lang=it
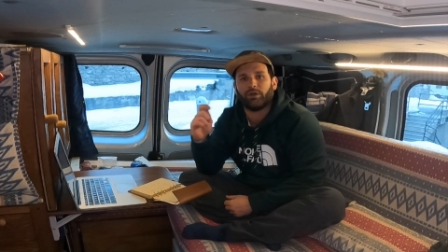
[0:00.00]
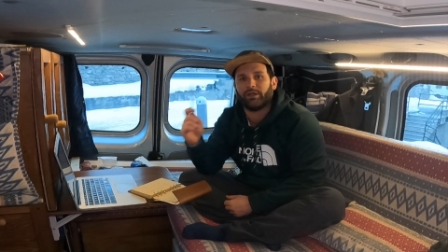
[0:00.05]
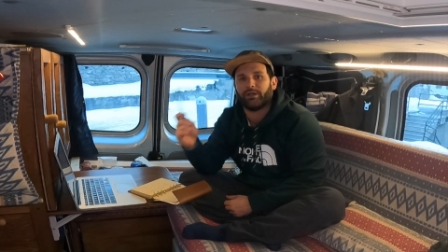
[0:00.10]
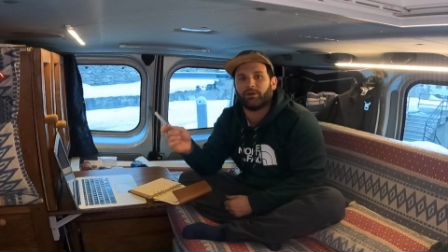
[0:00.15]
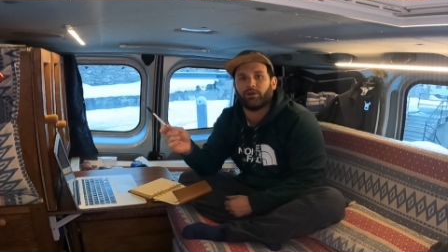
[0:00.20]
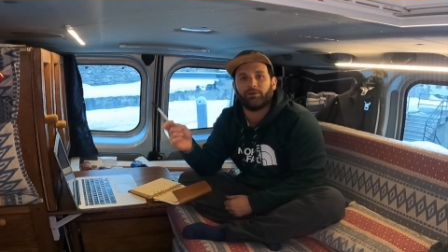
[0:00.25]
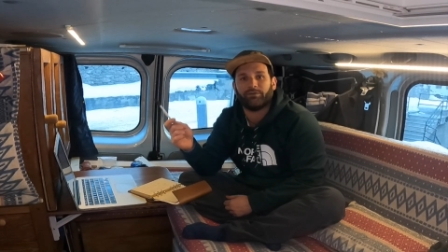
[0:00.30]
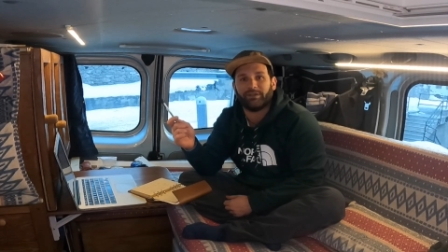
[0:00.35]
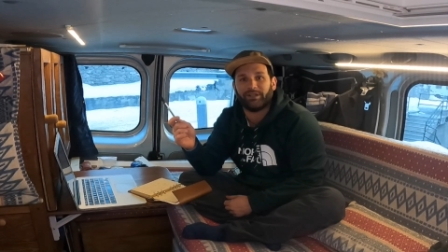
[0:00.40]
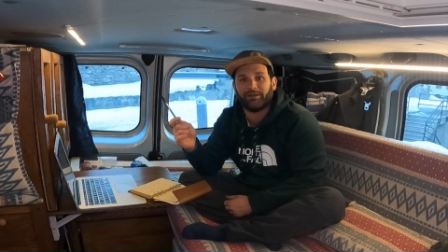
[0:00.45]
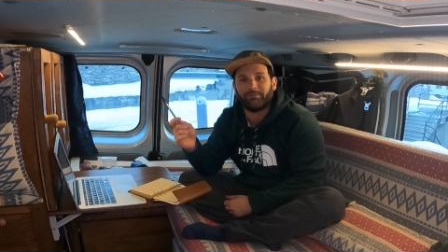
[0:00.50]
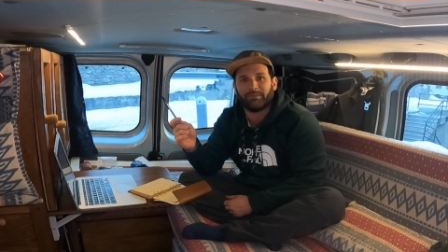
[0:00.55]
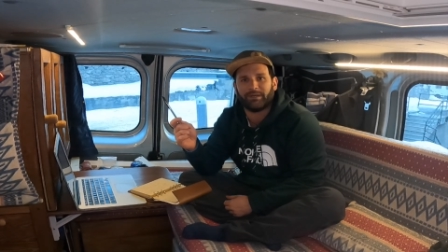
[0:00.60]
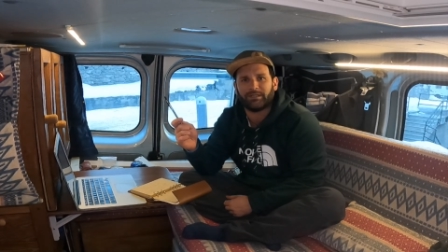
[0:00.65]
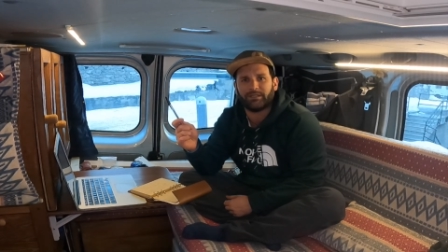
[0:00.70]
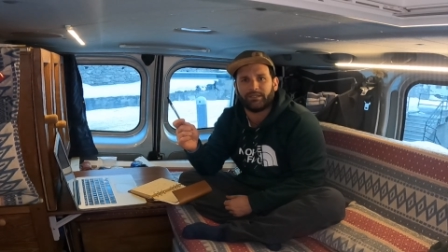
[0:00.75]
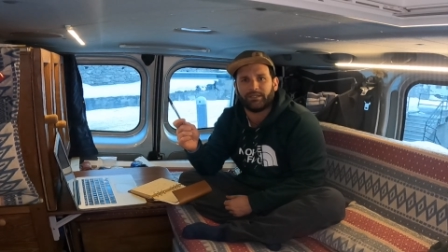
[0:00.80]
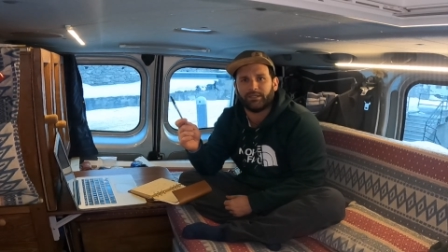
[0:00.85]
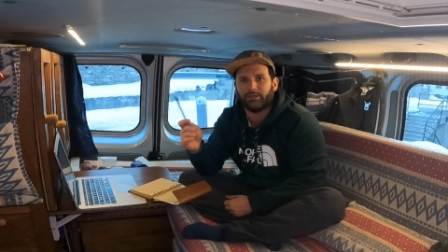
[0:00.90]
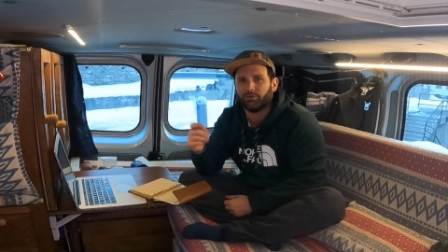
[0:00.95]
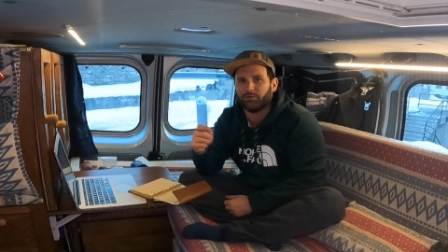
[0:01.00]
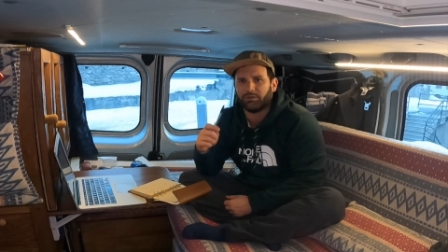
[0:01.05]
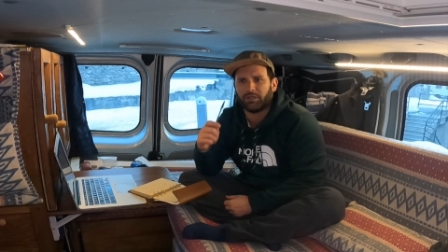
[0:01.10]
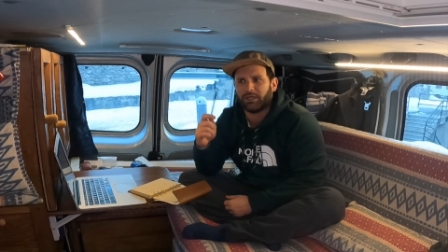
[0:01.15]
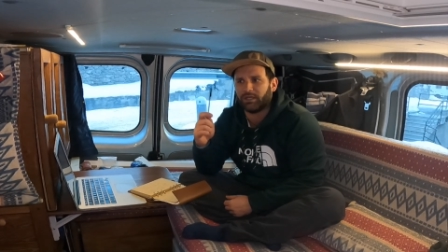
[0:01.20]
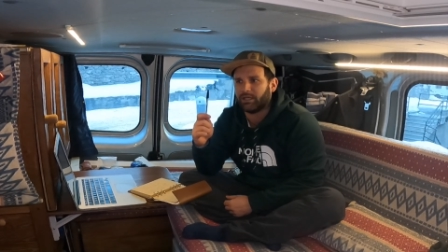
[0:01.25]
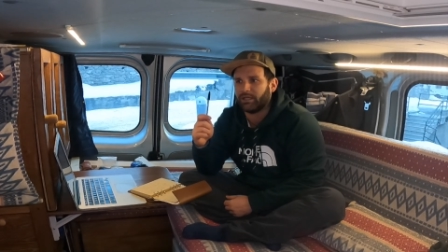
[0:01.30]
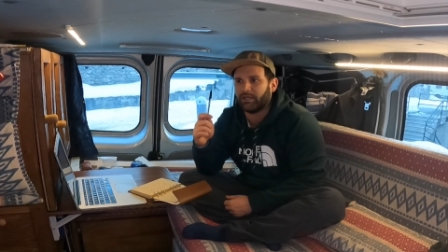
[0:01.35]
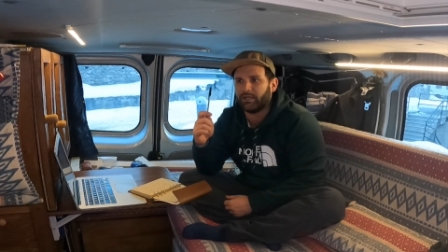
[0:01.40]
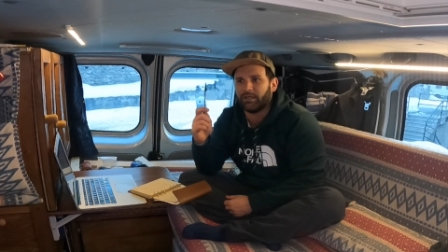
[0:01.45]
alle 9 del mattino
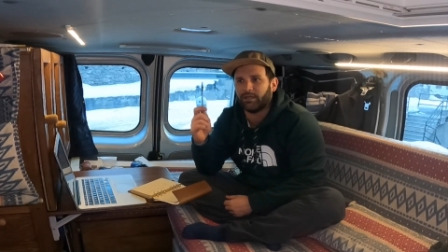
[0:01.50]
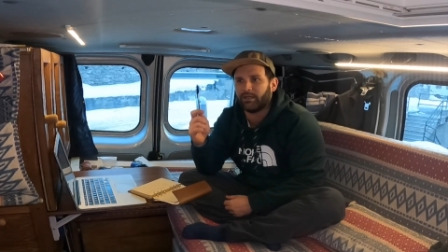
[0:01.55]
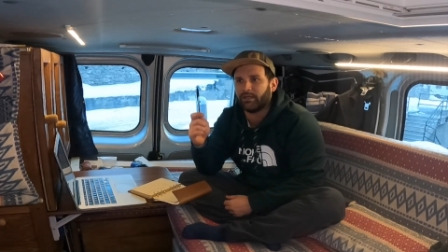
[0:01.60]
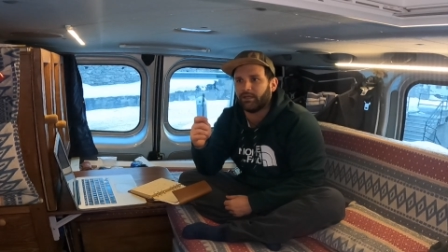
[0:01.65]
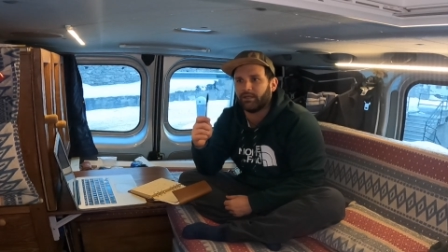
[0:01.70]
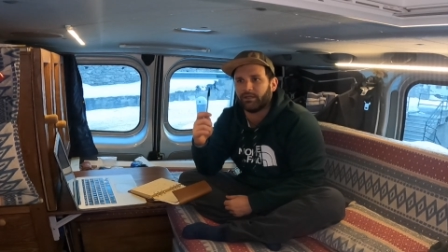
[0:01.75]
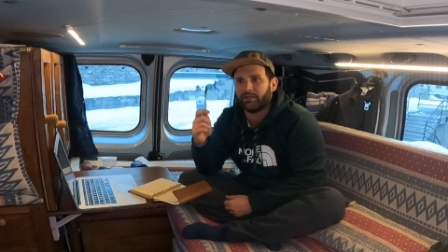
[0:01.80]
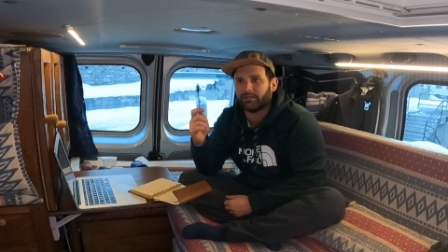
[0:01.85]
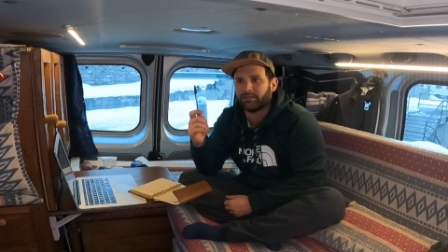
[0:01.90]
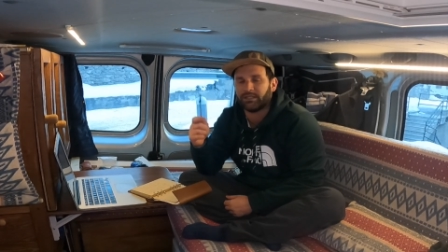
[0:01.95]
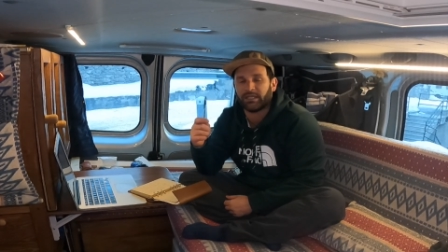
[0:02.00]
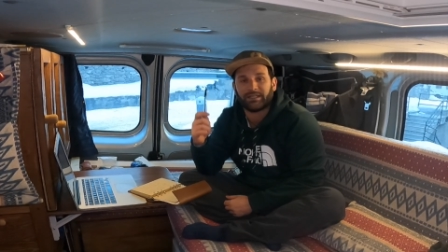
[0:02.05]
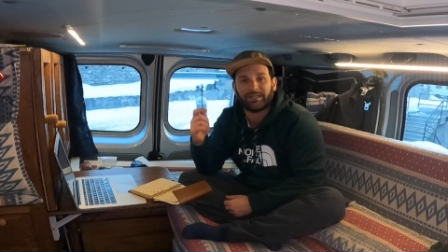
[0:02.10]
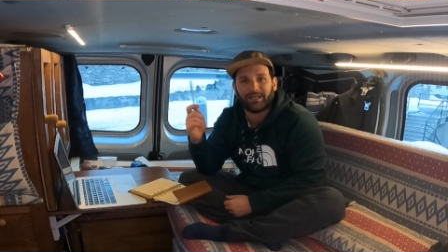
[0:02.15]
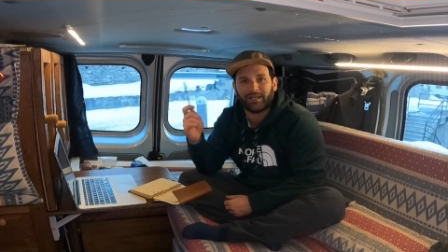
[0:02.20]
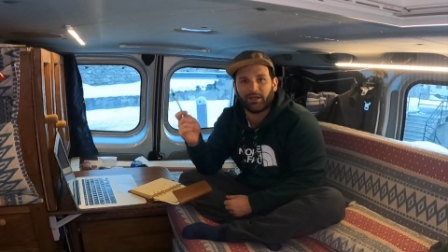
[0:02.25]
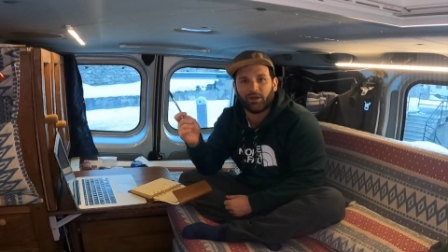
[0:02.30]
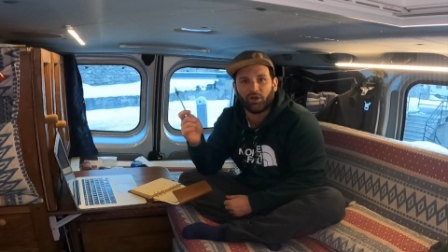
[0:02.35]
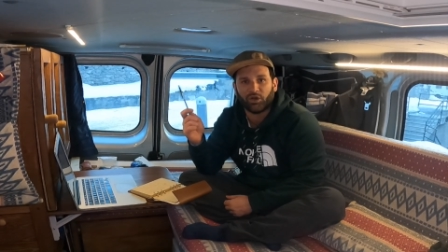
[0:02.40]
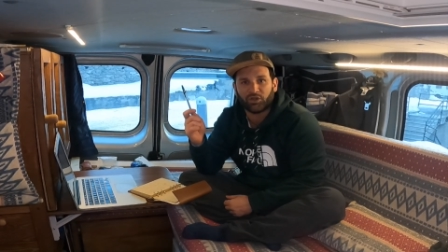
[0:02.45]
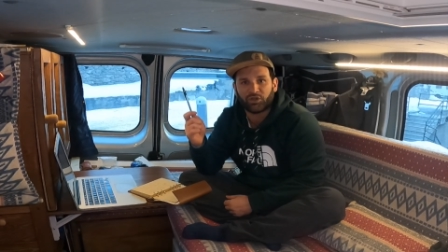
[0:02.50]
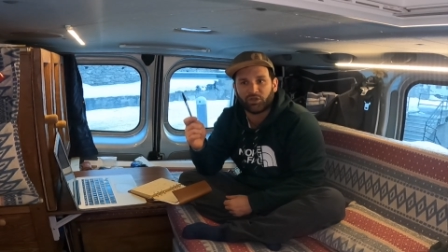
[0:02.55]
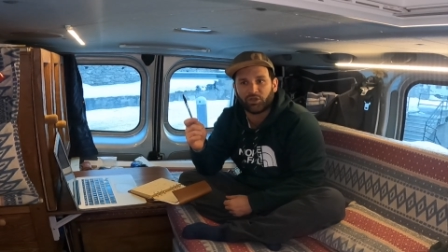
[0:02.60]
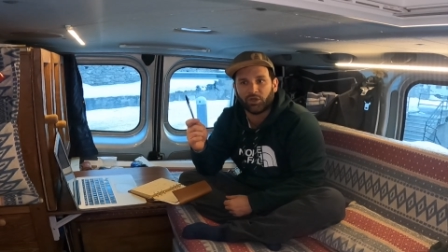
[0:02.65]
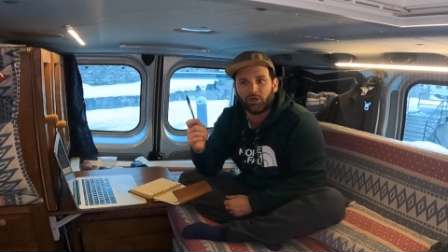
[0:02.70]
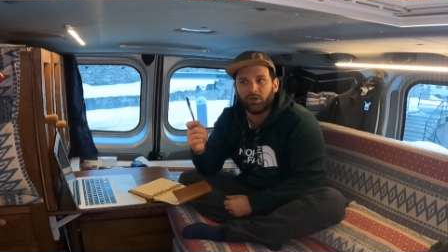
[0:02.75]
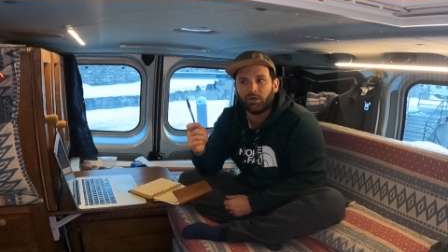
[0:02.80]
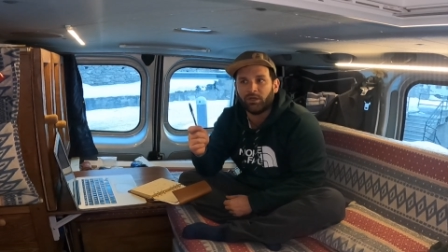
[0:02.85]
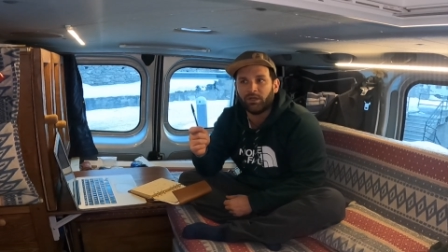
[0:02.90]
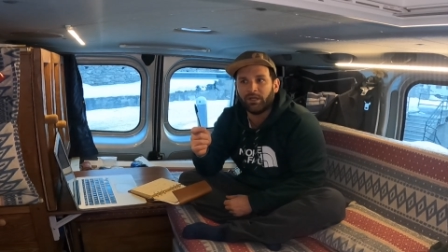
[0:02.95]
dalle 7 alle
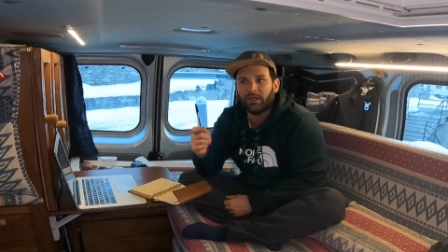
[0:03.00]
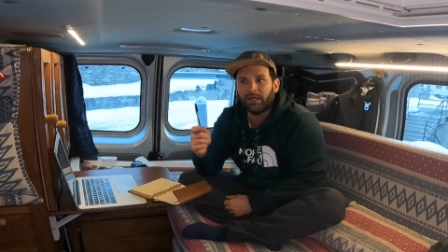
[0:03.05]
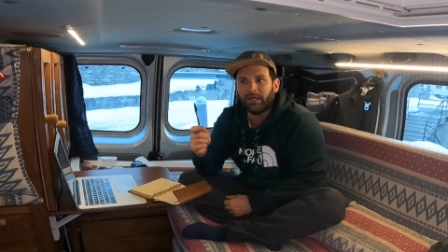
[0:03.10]
8